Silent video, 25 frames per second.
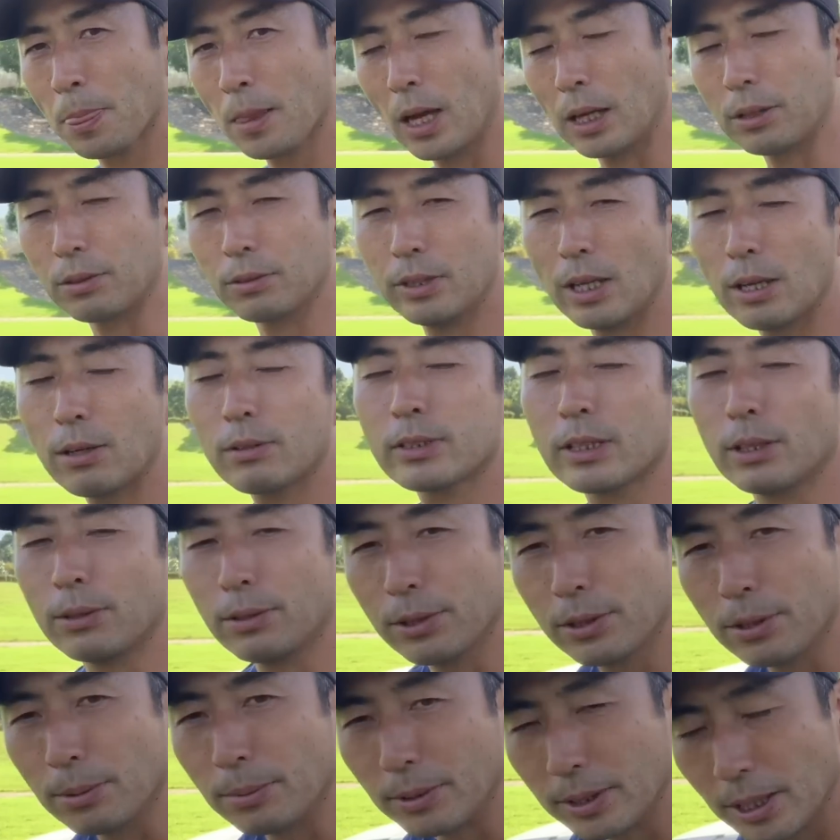あと猫背
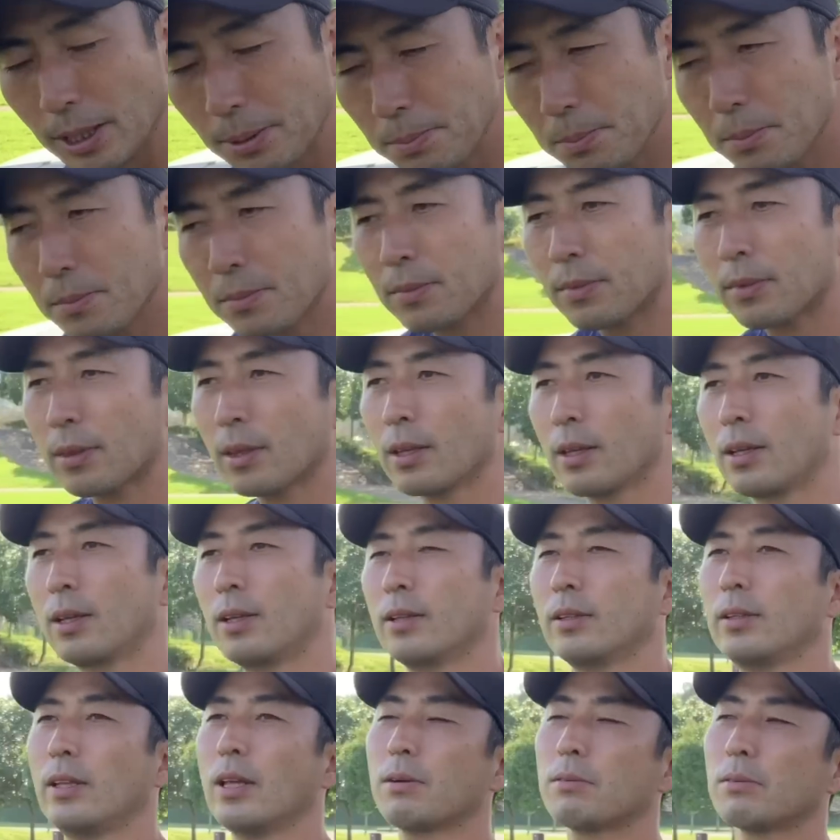の人もね。
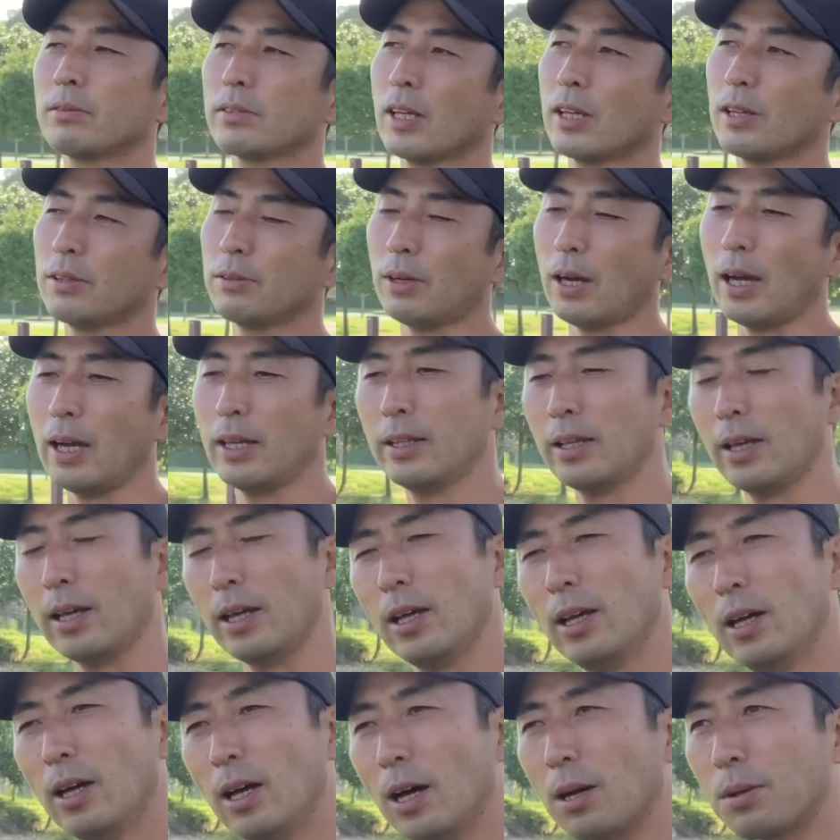猫背具合
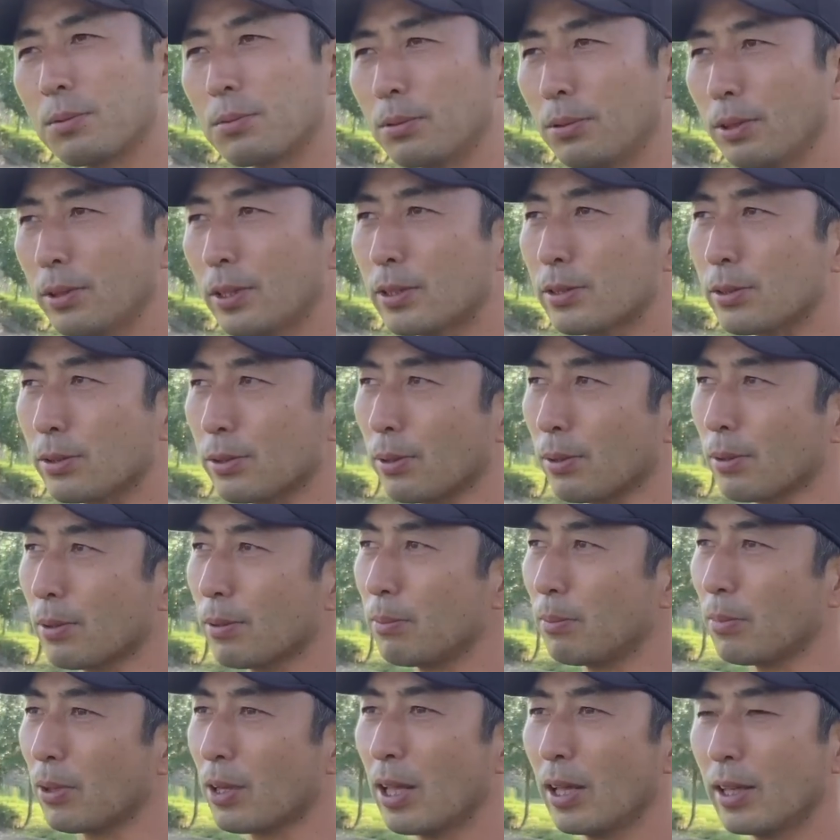で、この人ちょっと
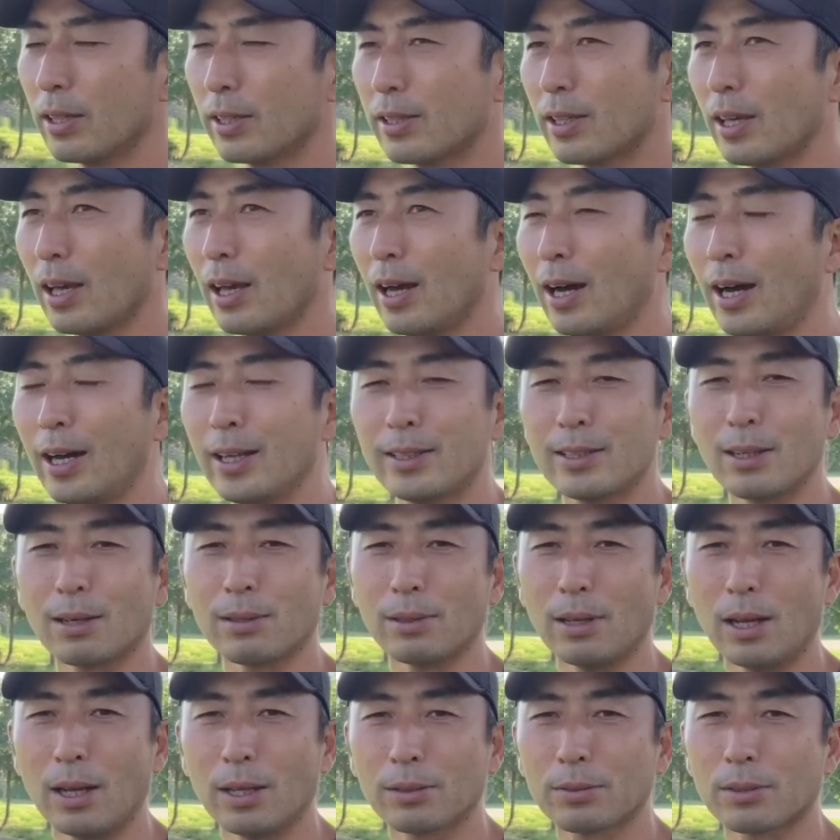もう変形入ってる
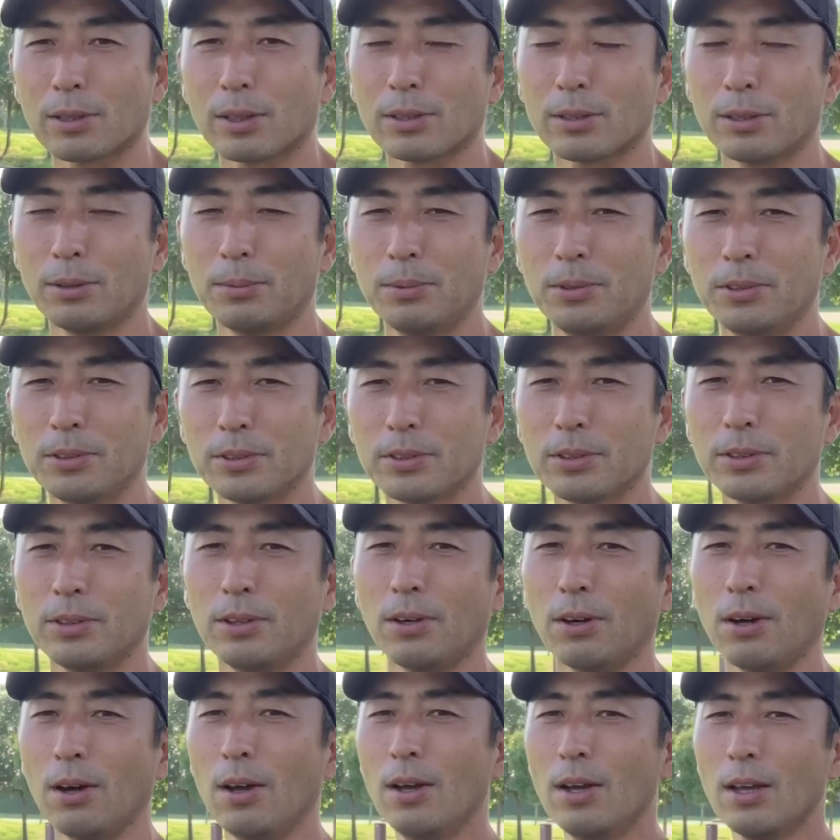なとかって思う
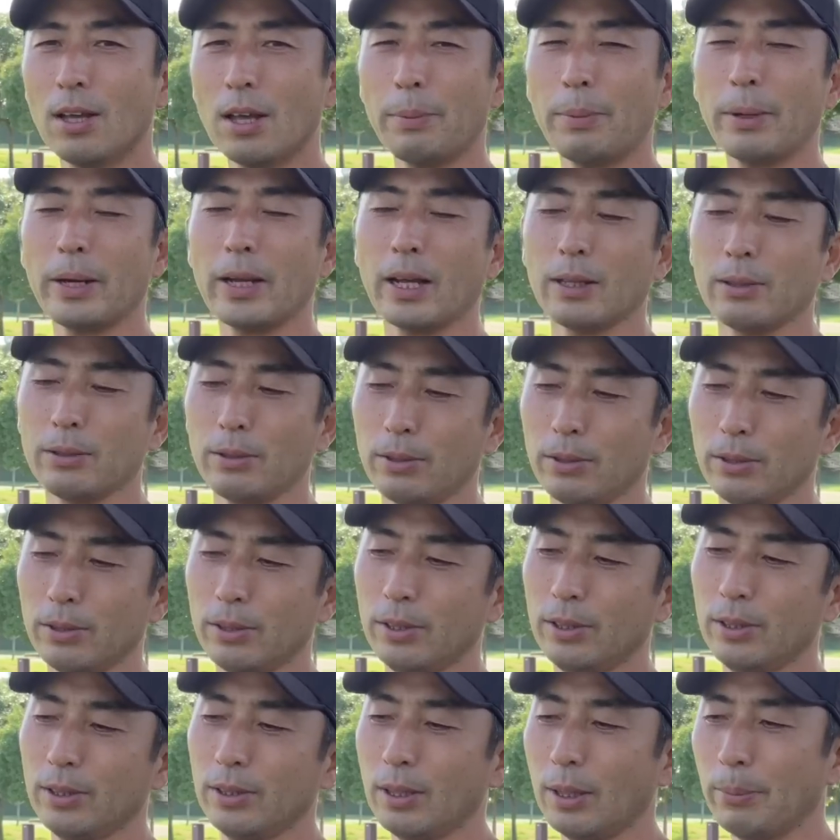と、やっぱり
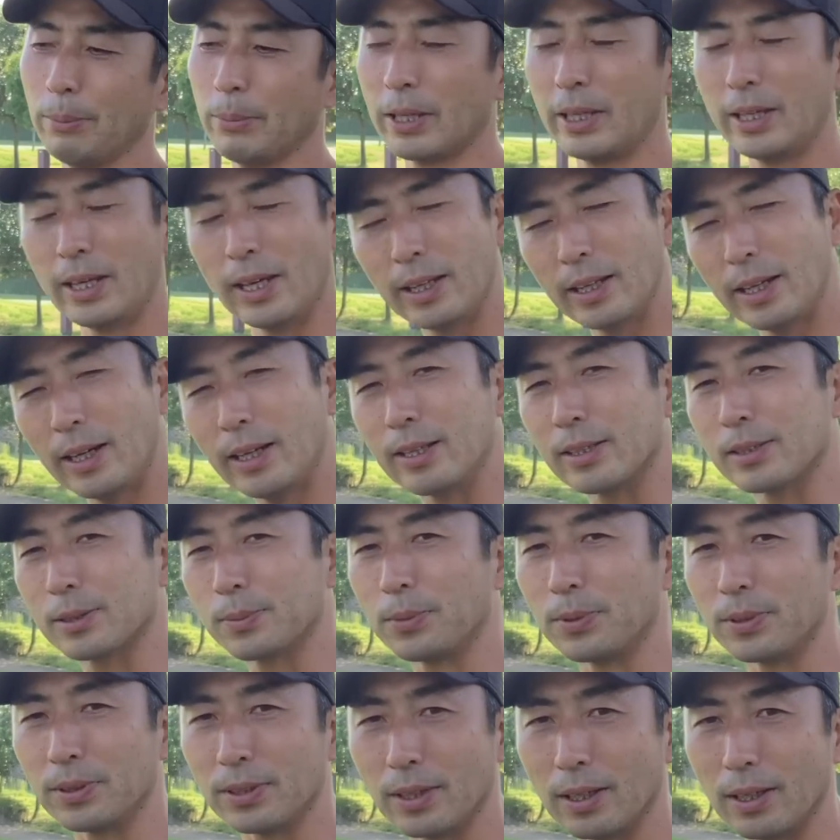言えないで
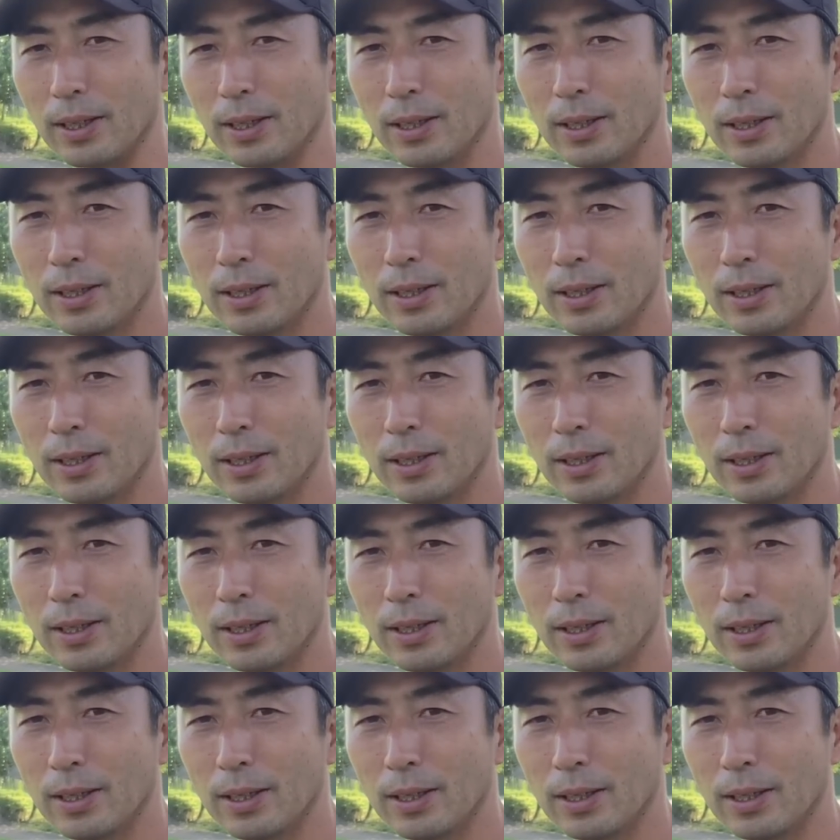すもんね。